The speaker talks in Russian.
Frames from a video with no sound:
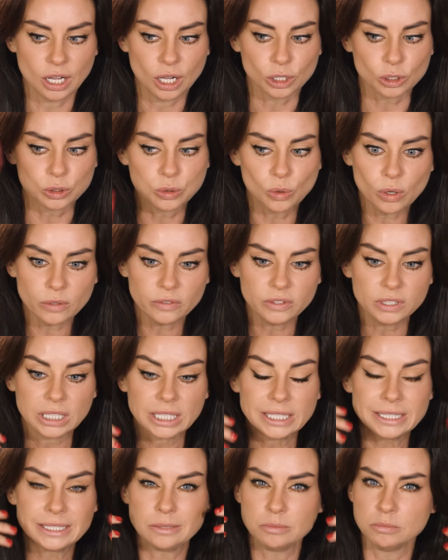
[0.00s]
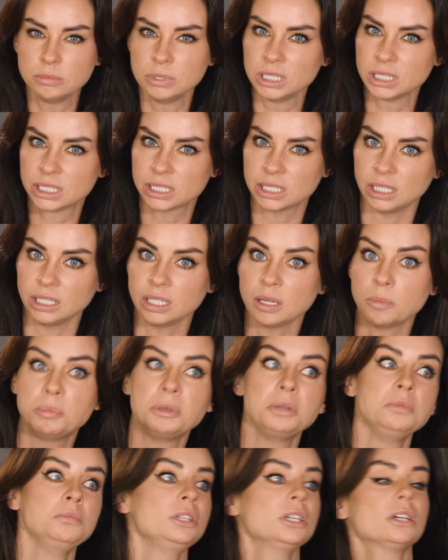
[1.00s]
ловит, эти мысли,
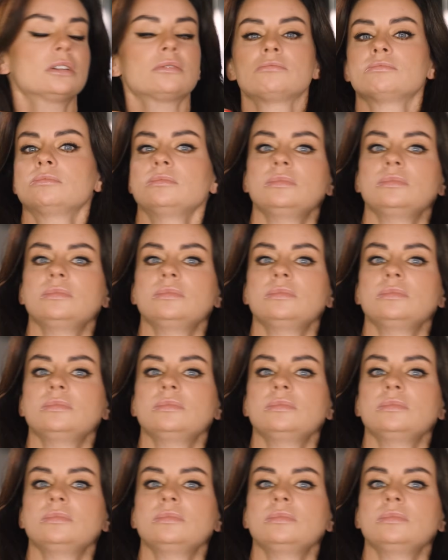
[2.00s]
например,